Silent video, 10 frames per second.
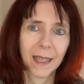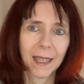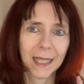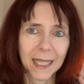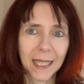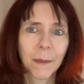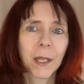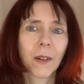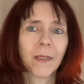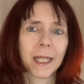Es geht aber
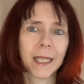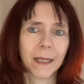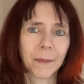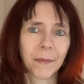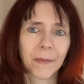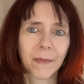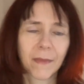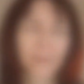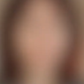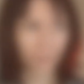noch weiter.
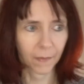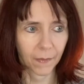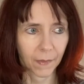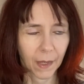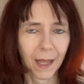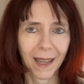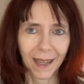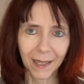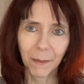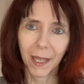
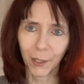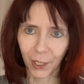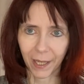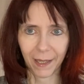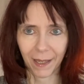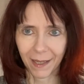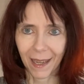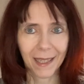Allem Anschein nach,